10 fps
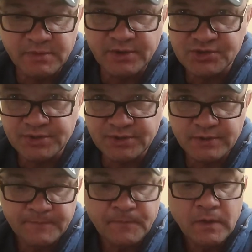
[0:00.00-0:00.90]
Ричард
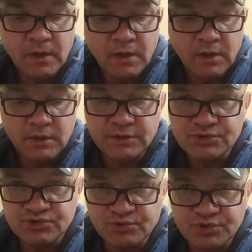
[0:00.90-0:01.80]

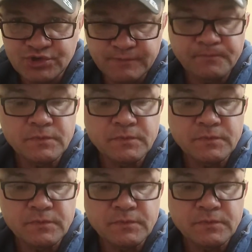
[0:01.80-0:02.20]
из Сочи.